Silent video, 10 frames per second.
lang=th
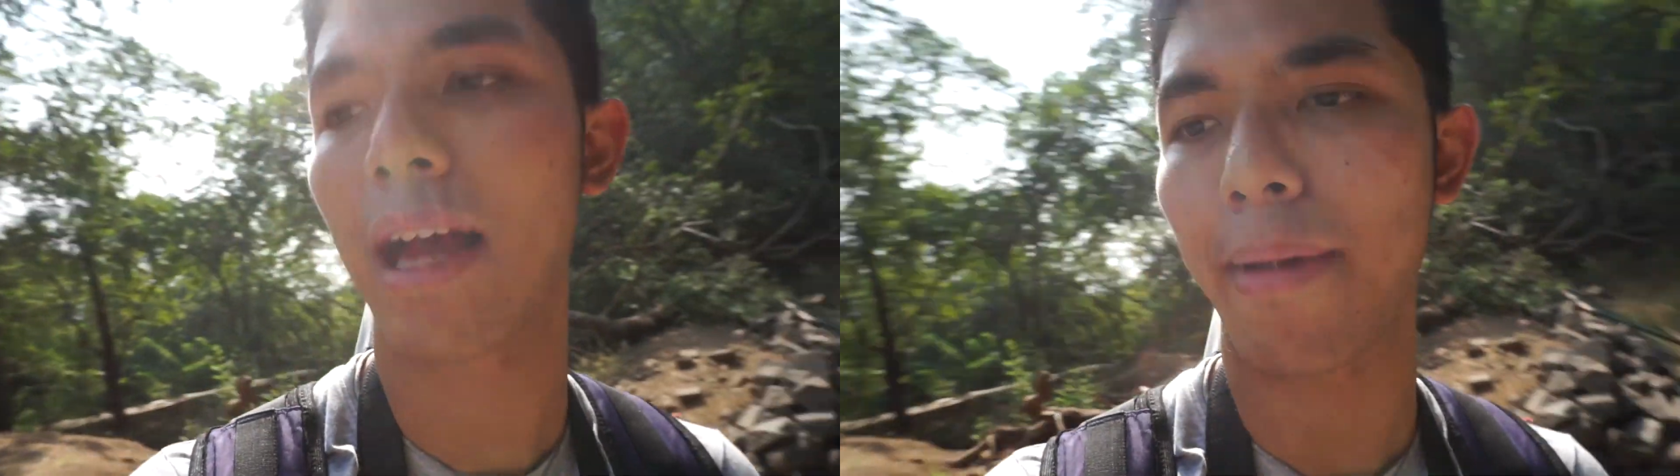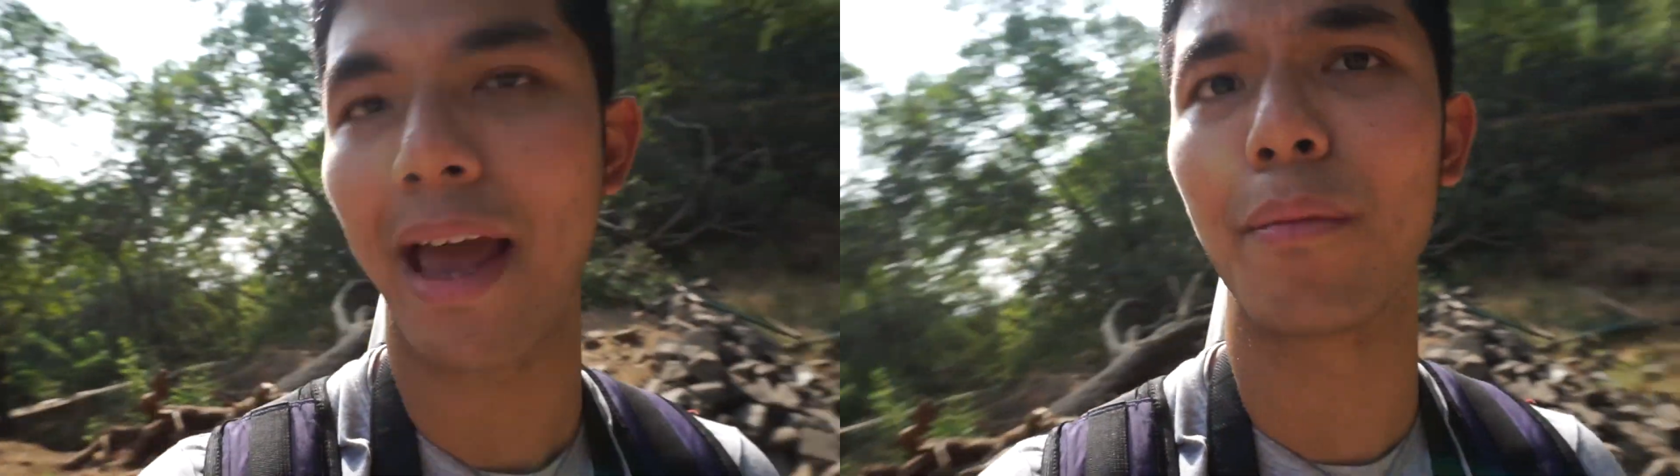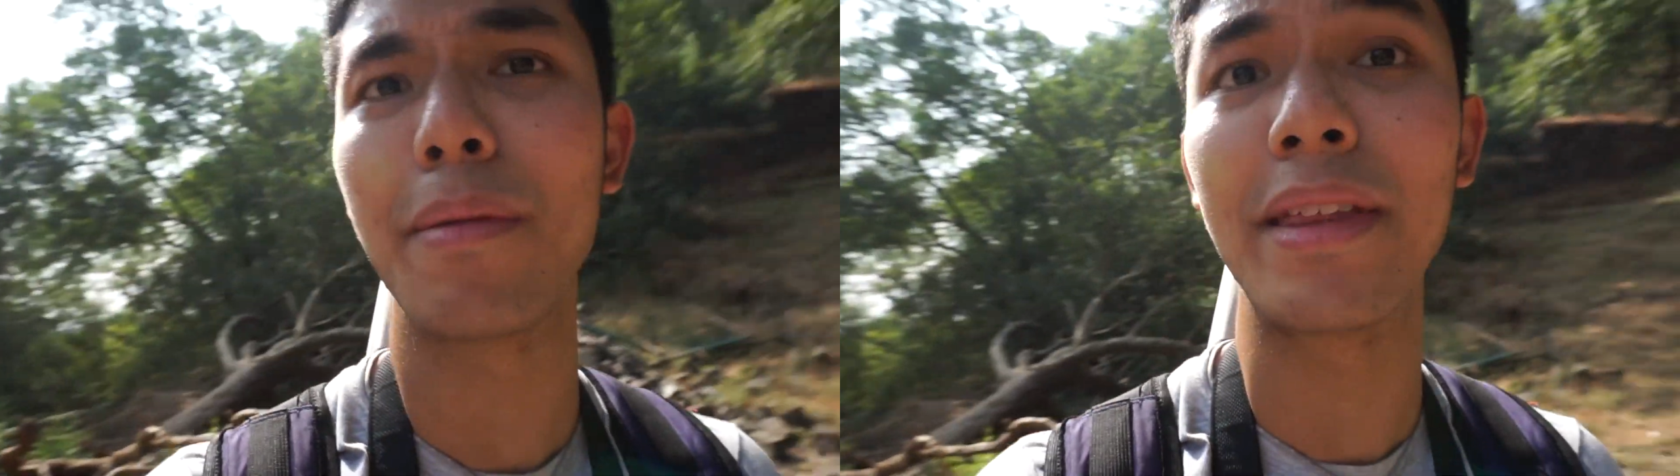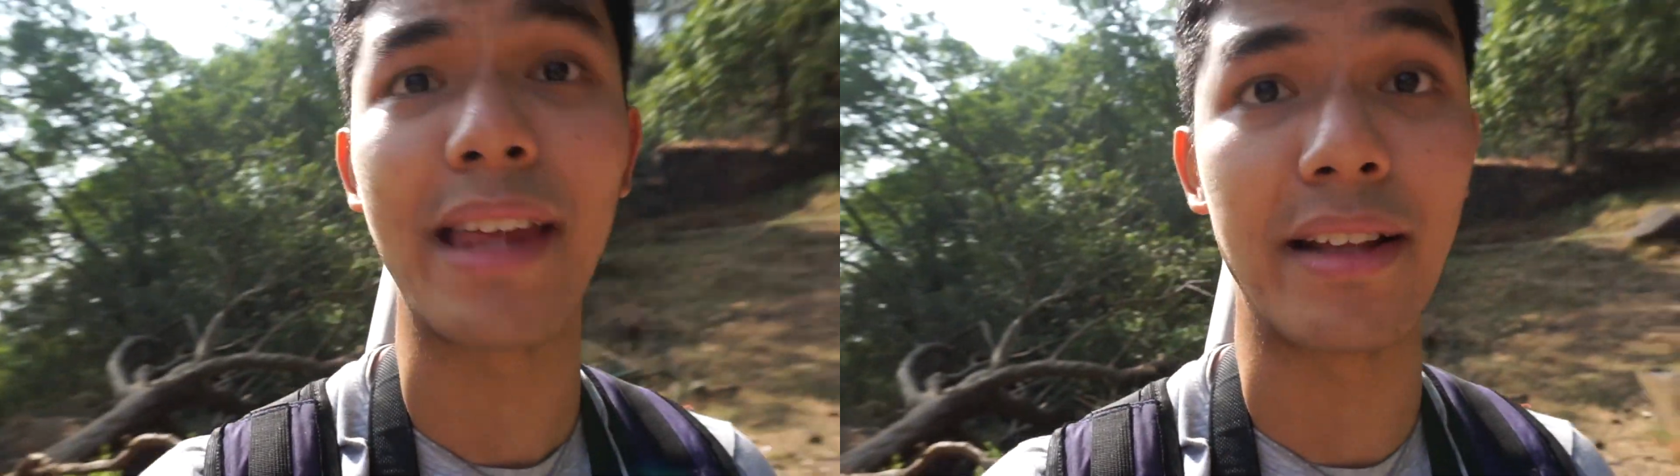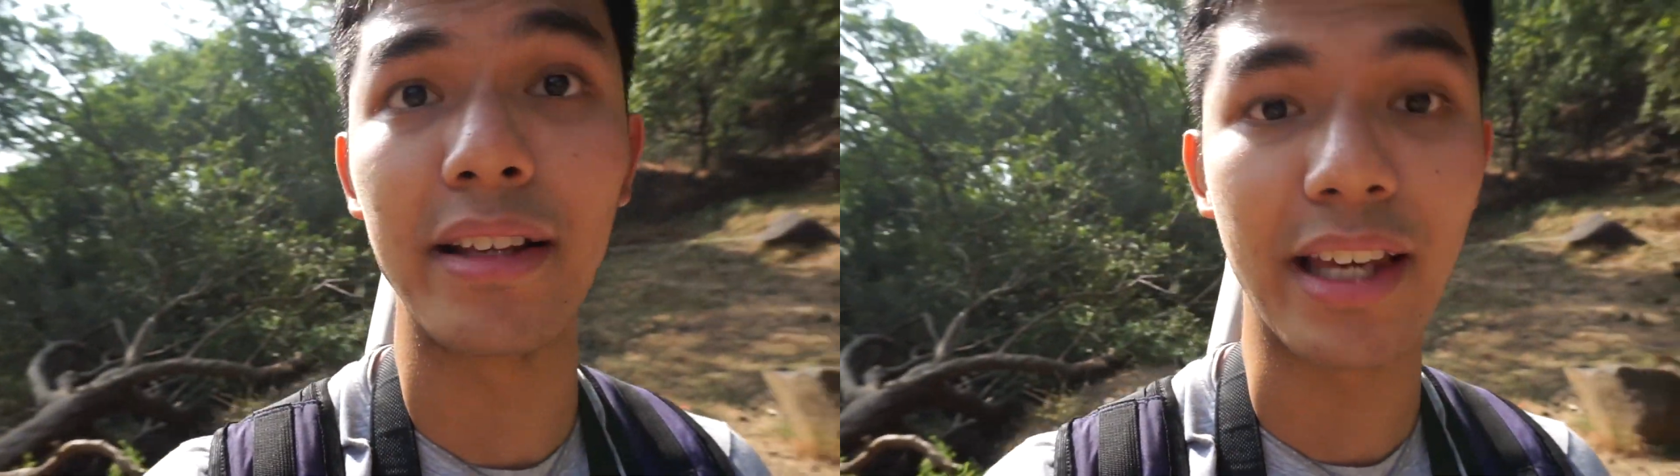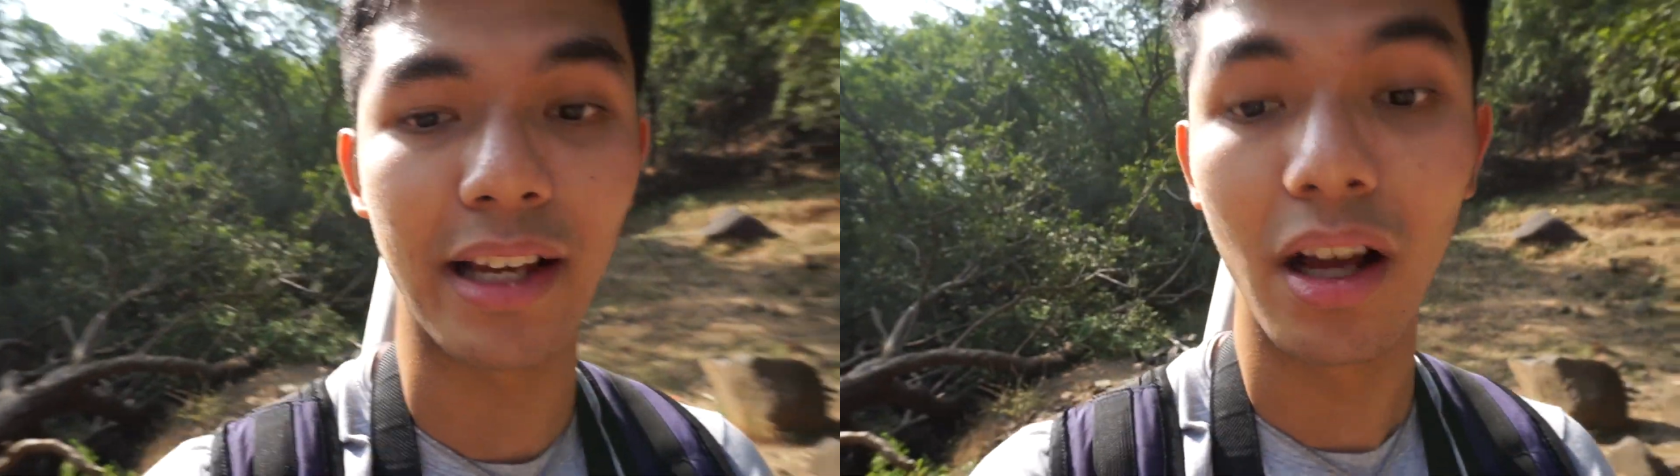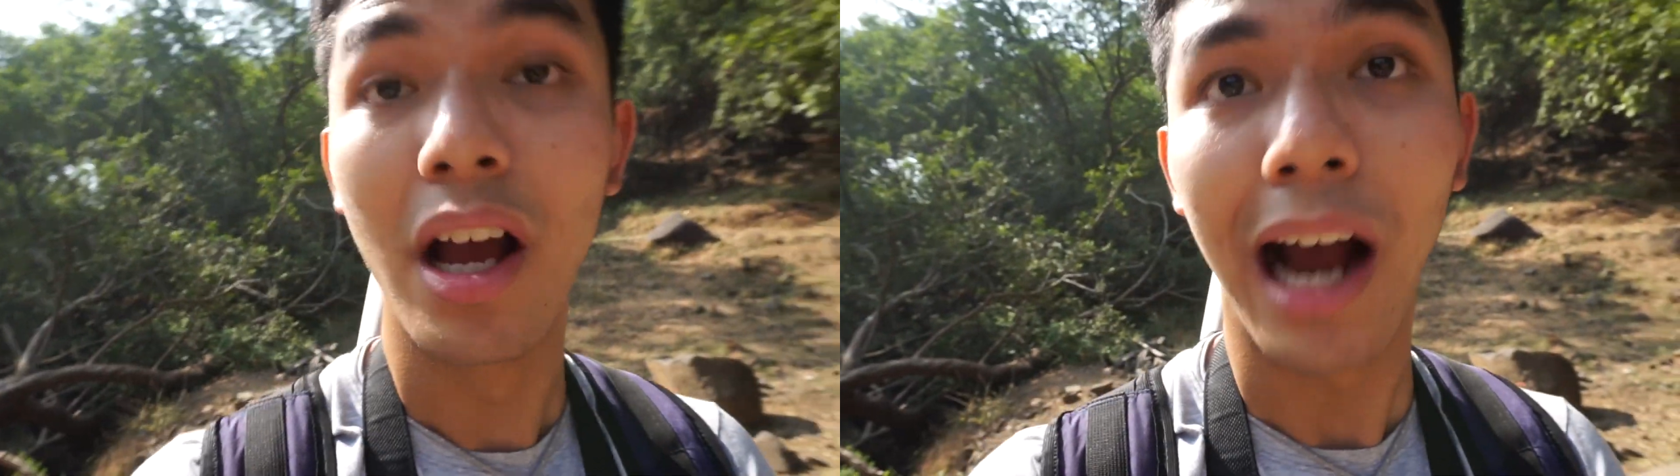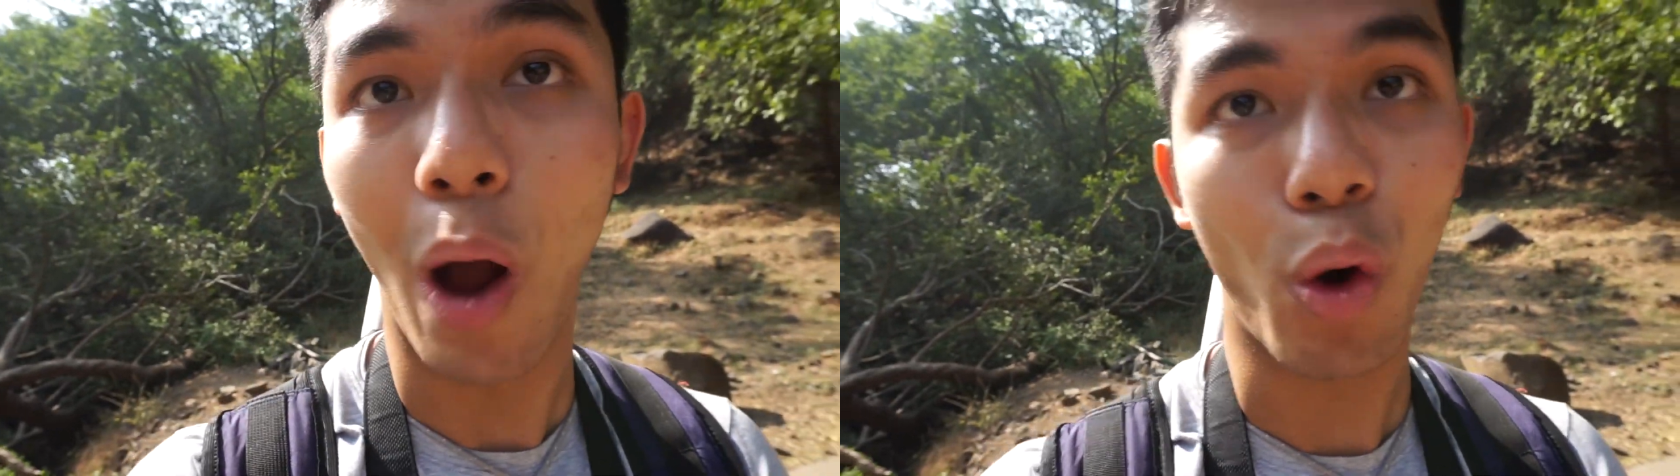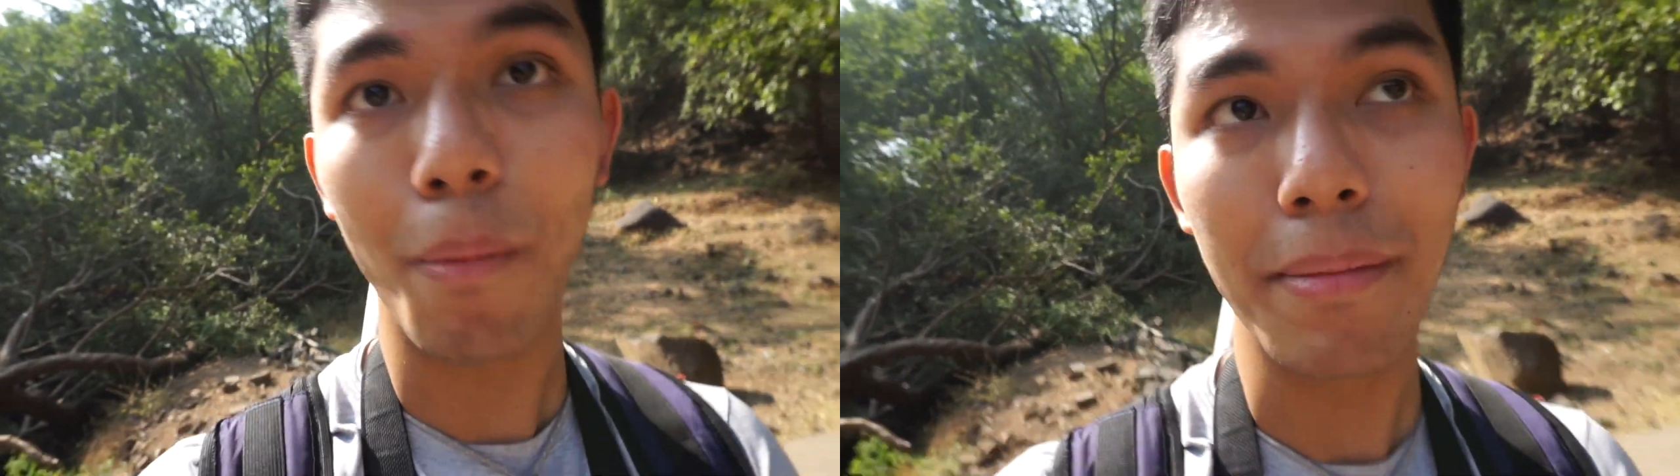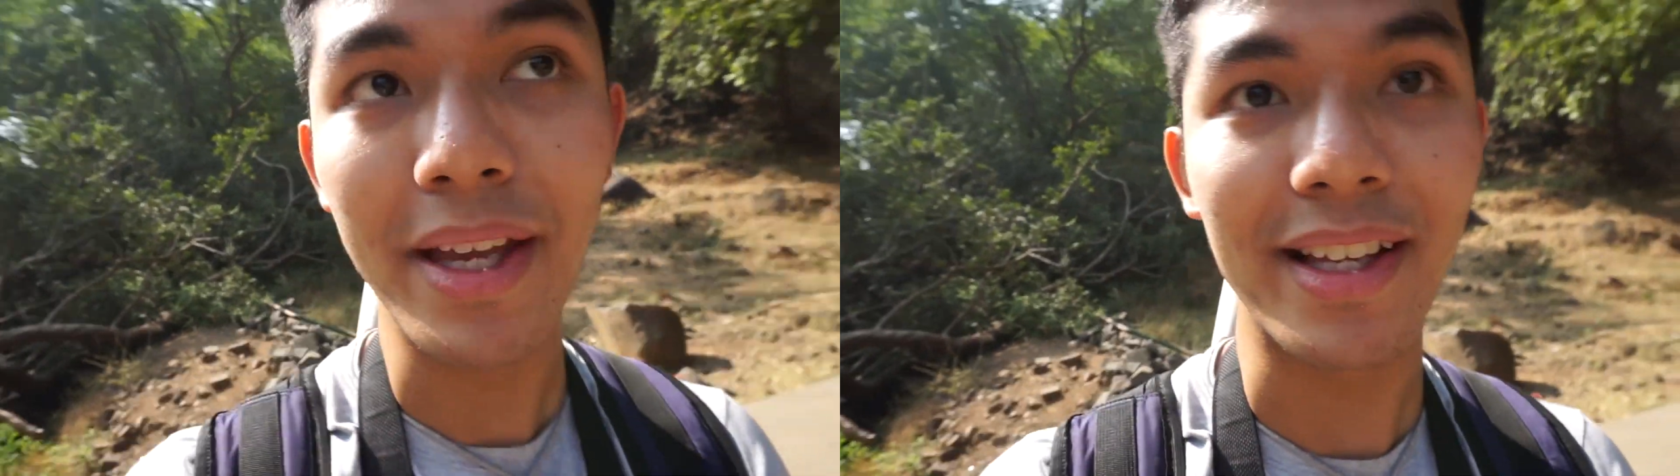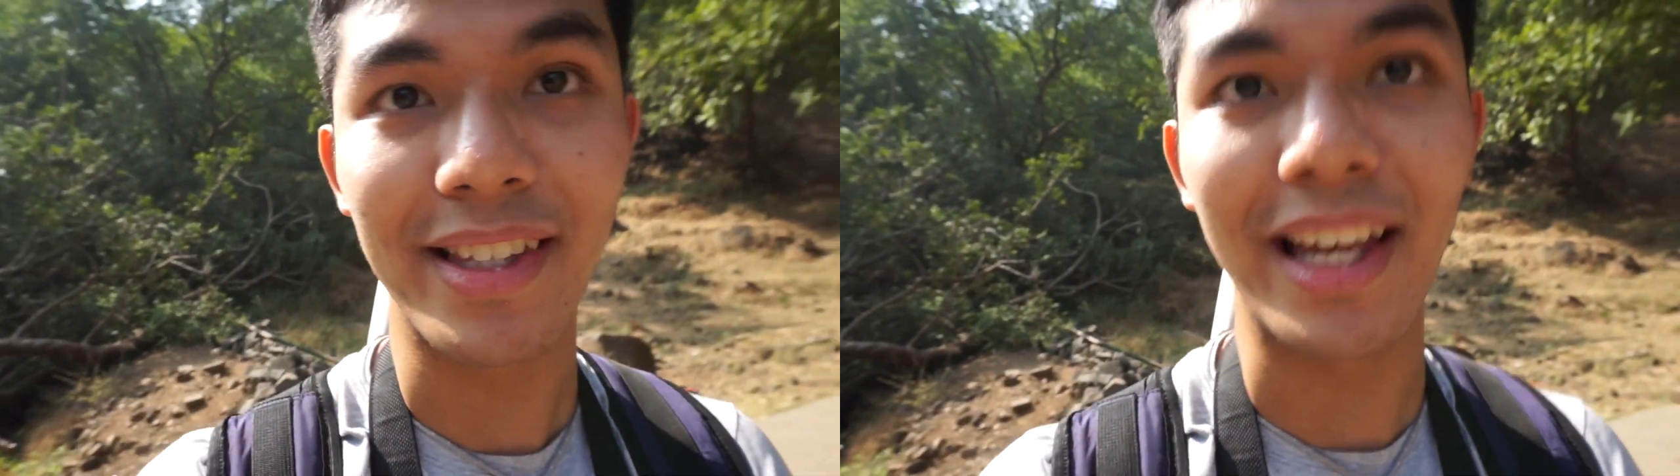ช่างแม่งเขาไม่มีเศษจริงๆ เขาก็ไม่มีจ